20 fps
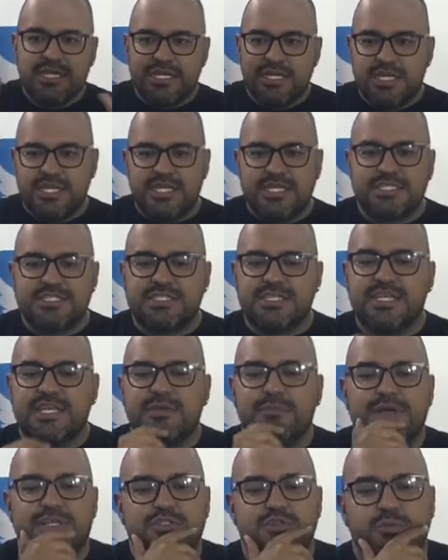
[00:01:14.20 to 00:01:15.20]
este,
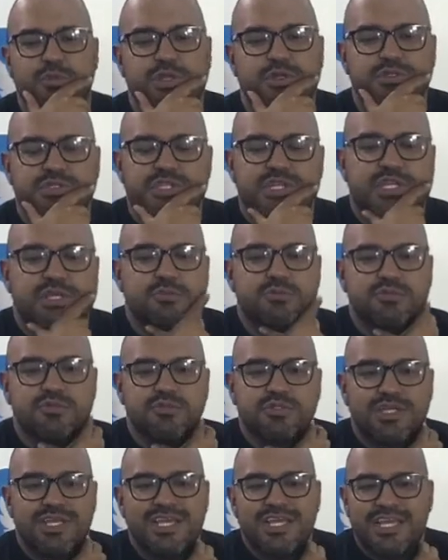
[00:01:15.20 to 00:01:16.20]
que más o menos
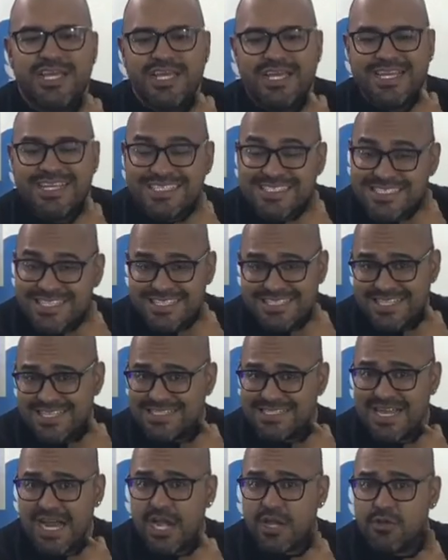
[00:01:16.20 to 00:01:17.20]
tenemos. ¿Es
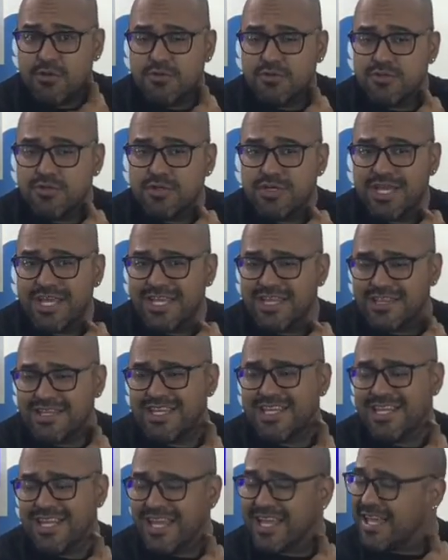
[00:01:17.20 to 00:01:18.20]
necesario? Eh,
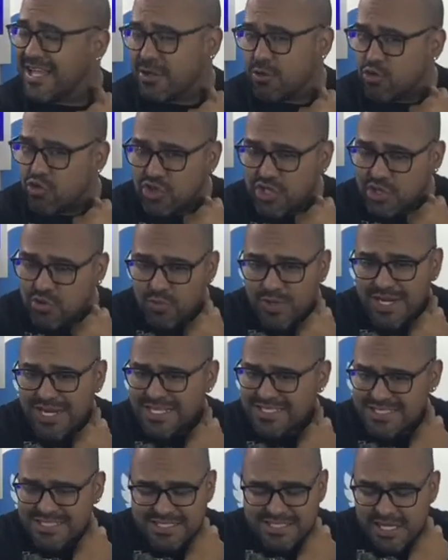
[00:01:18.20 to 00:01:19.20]
¿Tiene que continuar
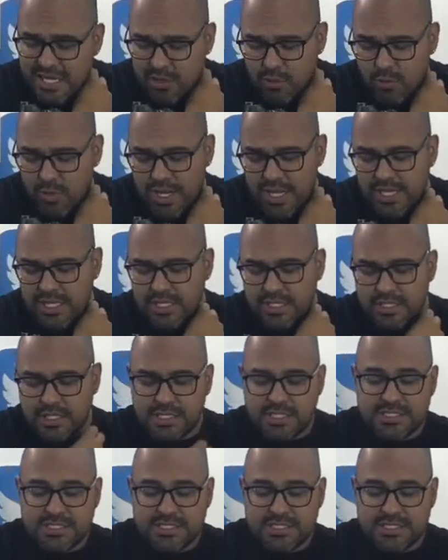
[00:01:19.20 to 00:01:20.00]
así tal cual?